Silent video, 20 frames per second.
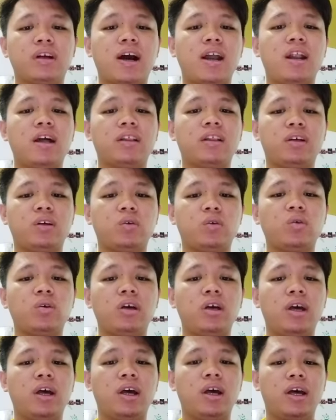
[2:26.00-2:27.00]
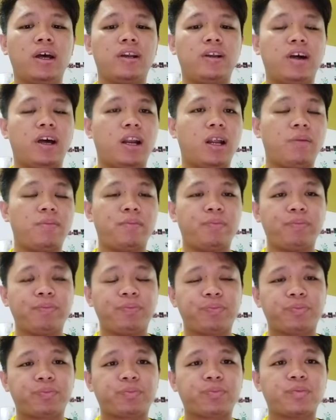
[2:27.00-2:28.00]
kalah teruk dalam
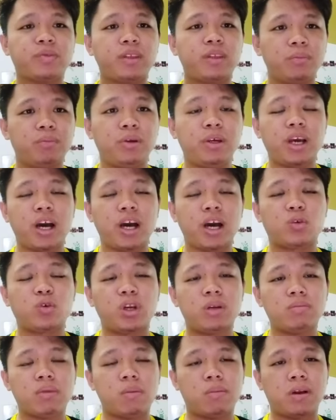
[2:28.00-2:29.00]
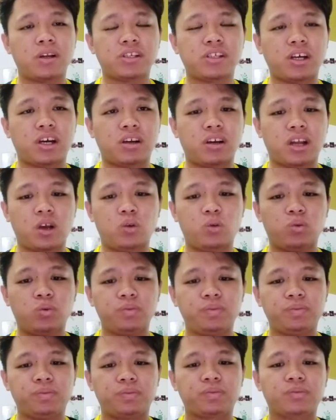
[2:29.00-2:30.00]
PRU 15 yang lalu.
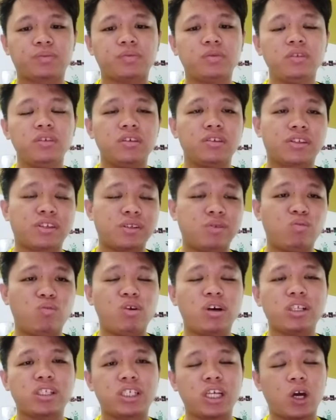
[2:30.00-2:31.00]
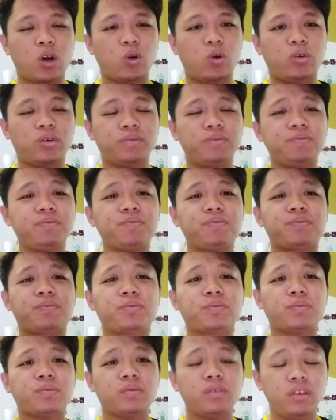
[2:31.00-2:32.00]
Semua calon
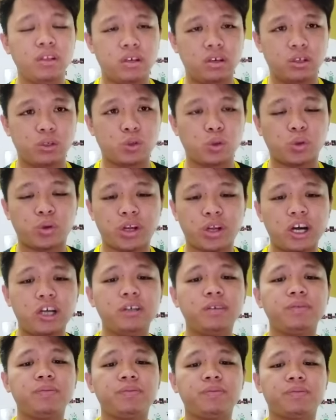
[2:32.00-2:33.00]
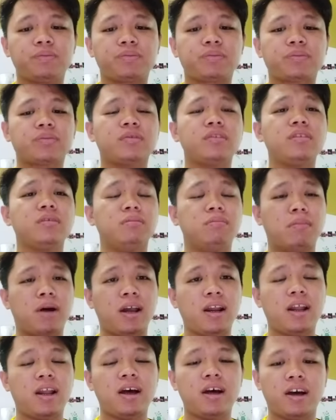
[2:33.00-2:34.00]
kecundang,
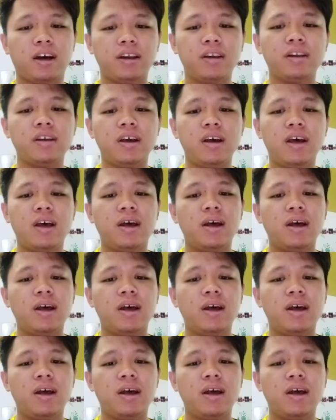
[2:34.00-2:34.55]
malahan